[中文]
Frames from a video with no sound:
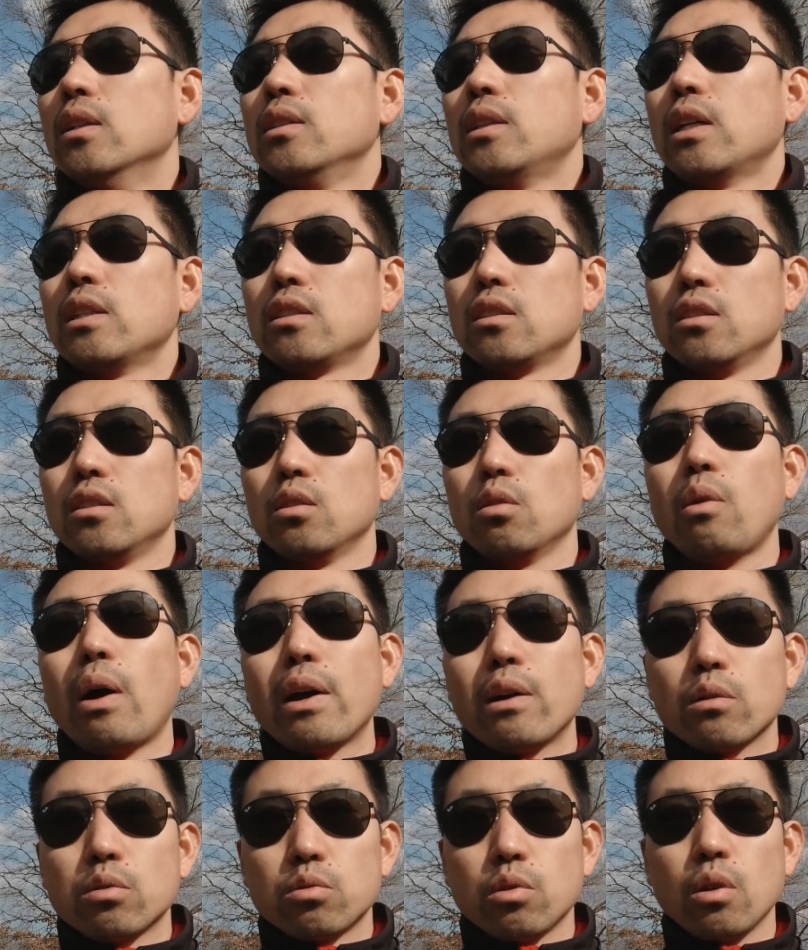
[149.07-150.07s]
但是
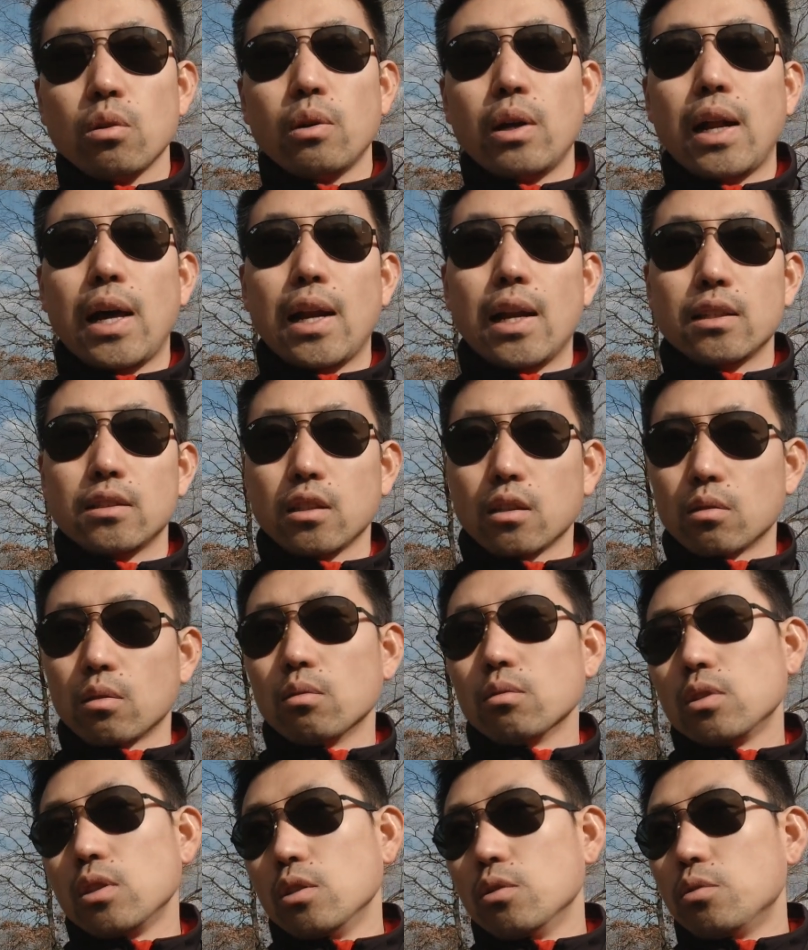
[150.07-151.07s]
话又说回来了，这个
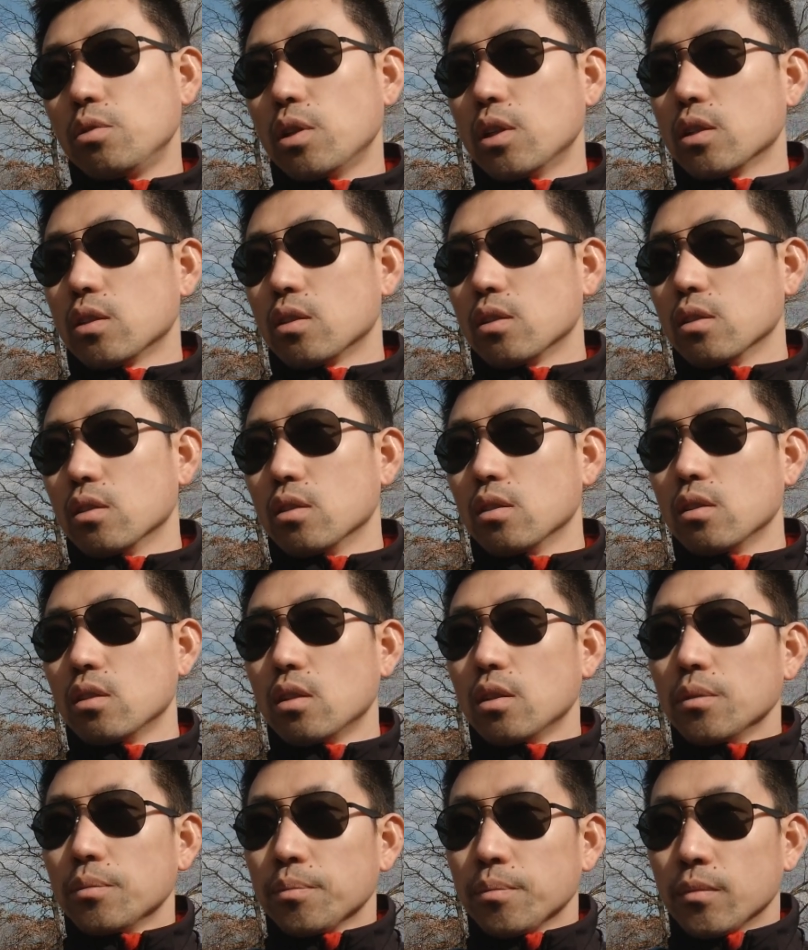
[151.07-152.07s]
东西确
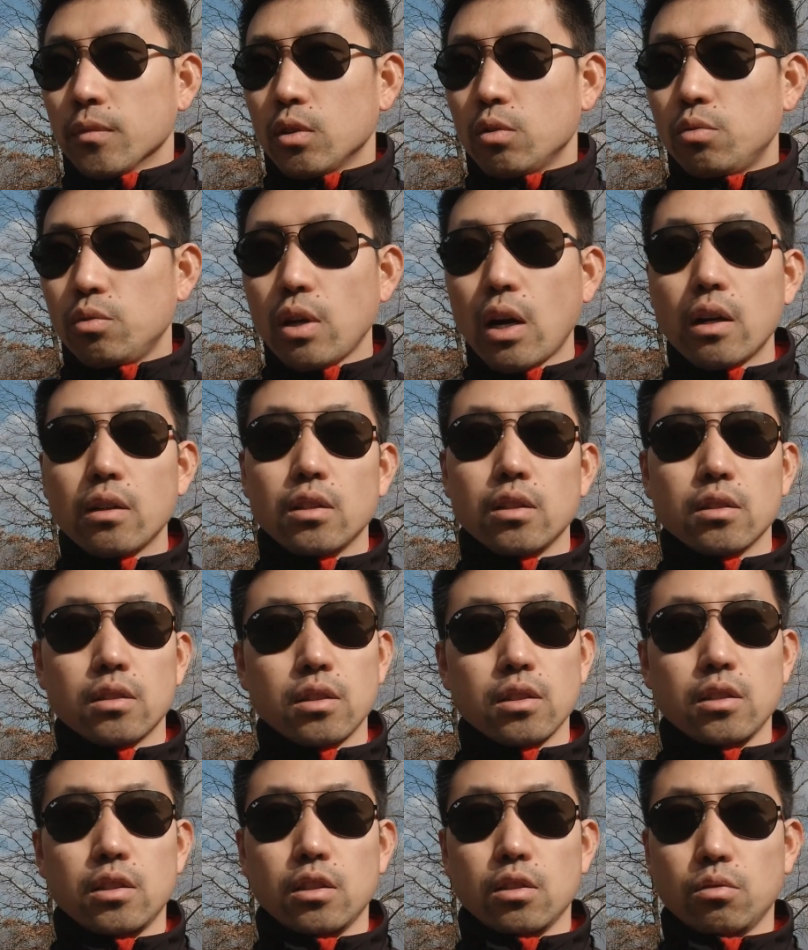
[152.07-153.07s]
实需要你
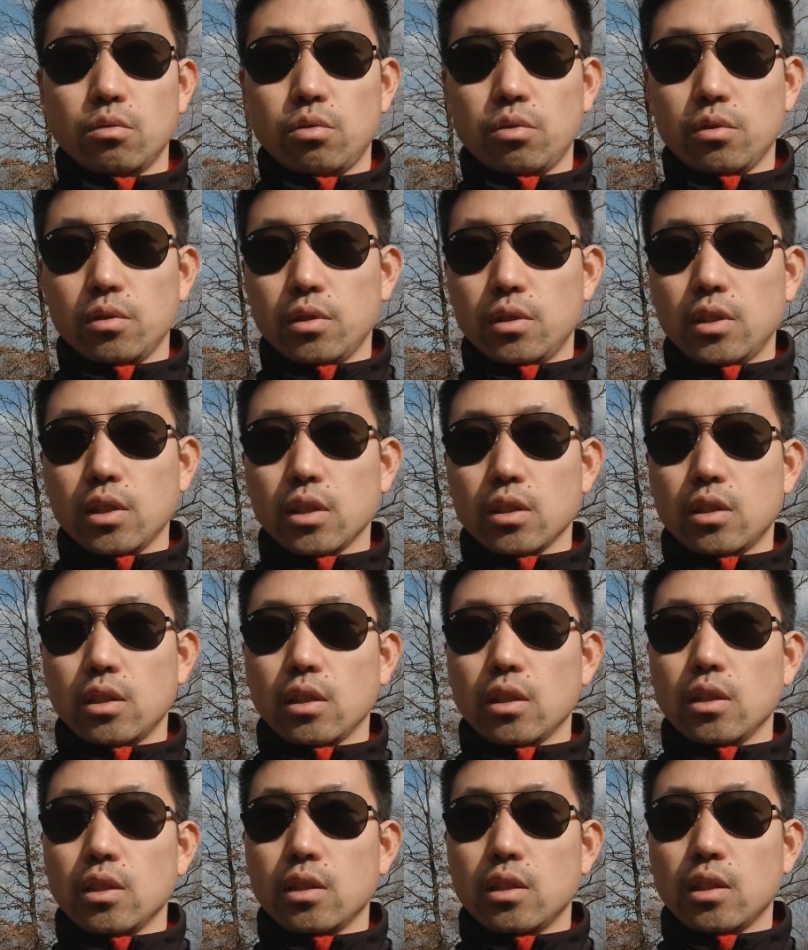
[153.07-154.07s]
自己去进
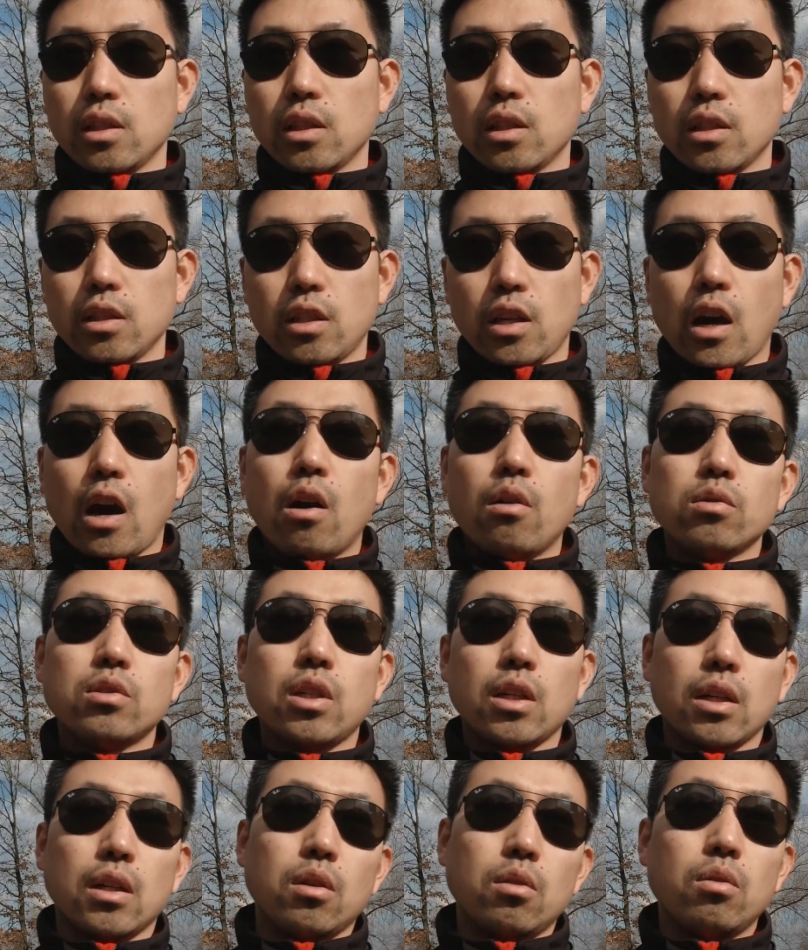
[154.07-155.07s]
行一些调
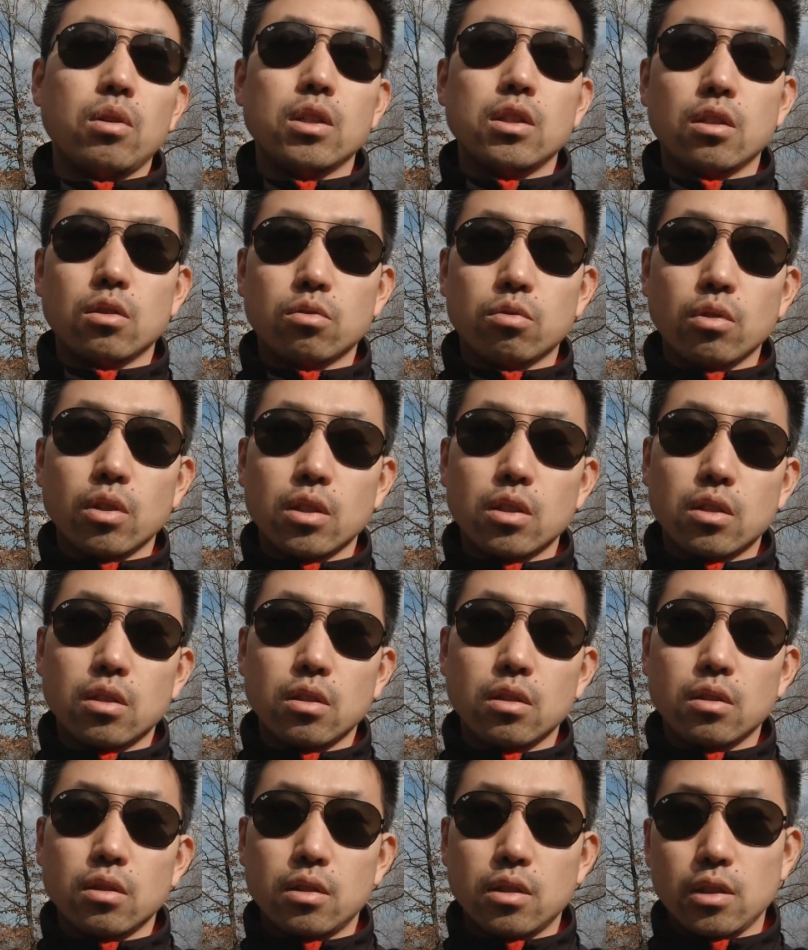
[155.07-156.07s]
整，或者说
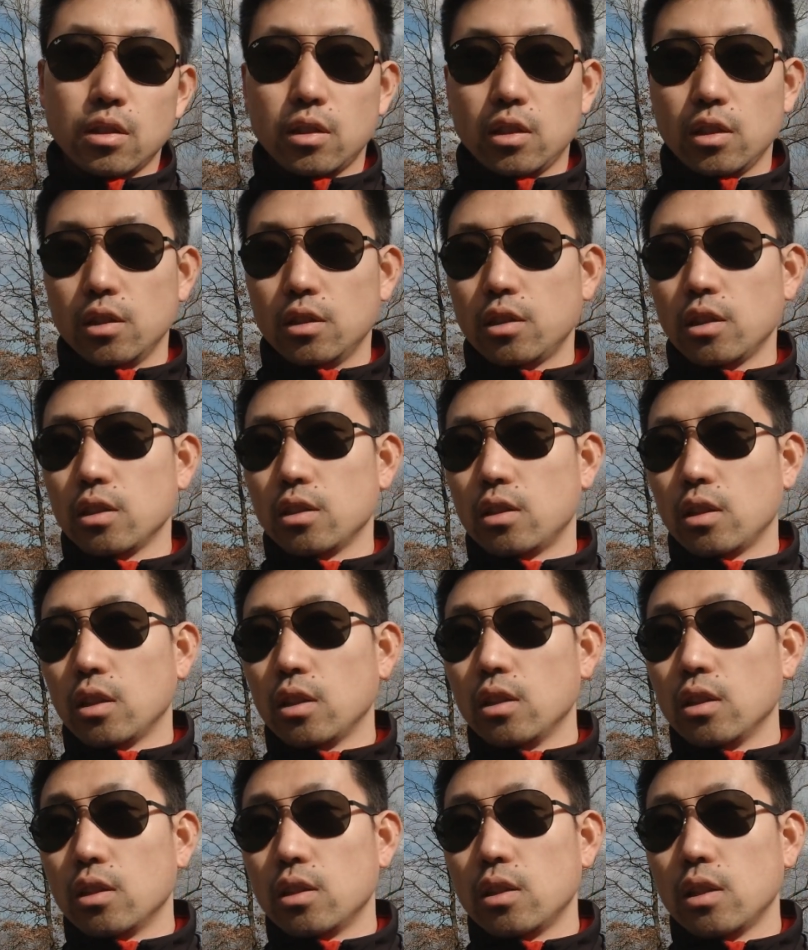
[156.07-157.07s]
是自己进
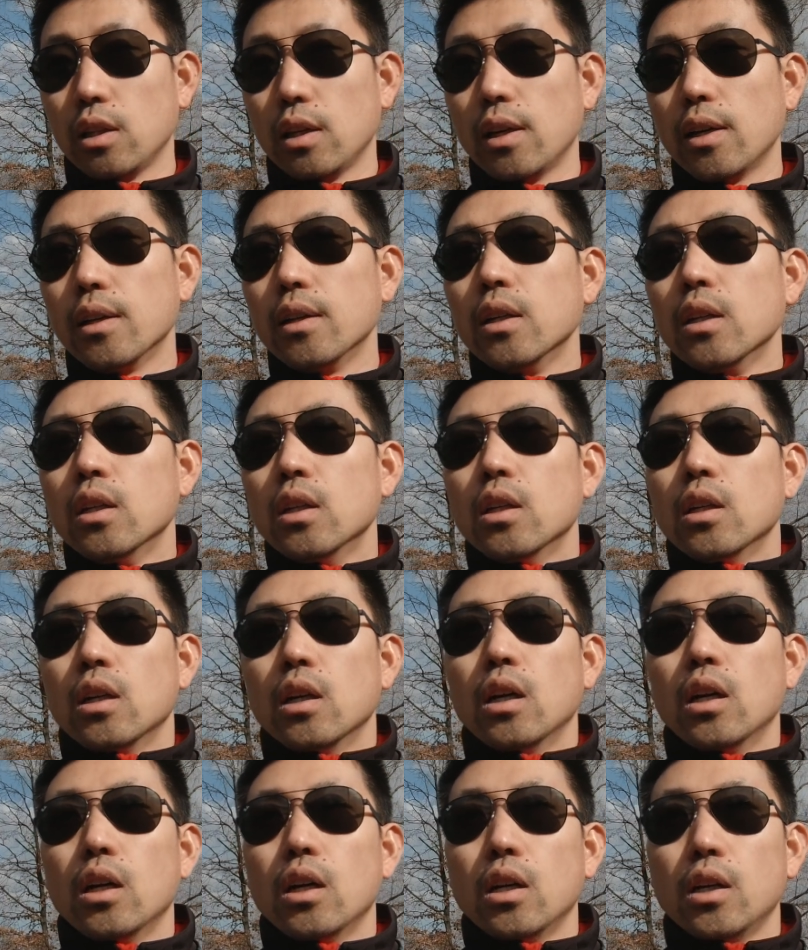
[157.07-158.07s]
行一些
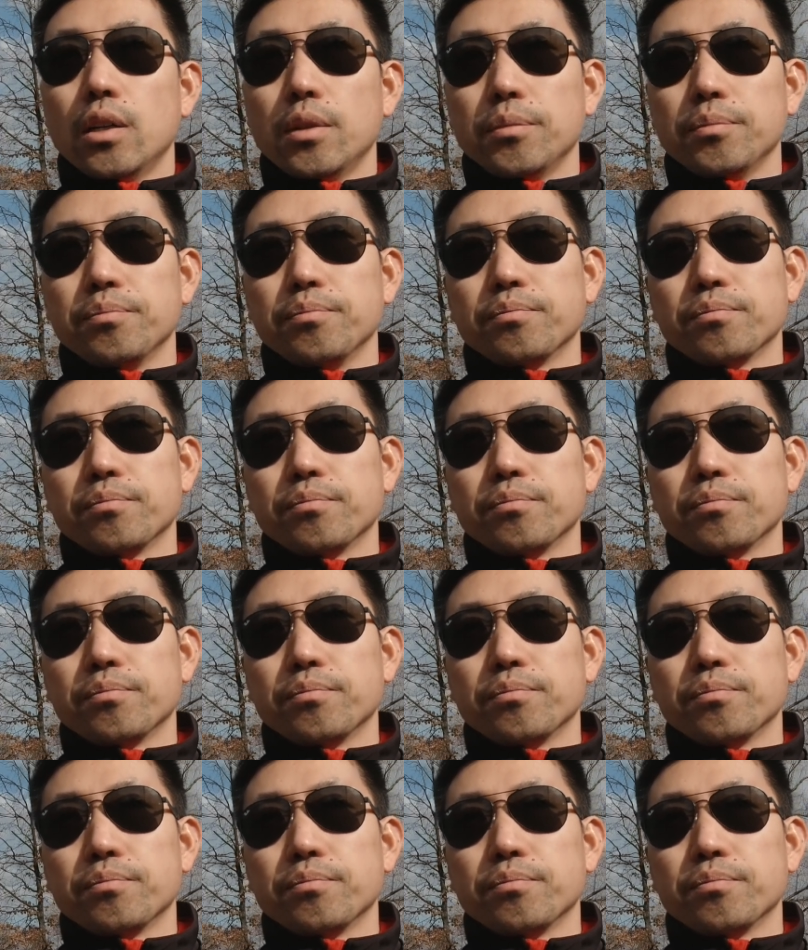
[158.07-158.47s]
呃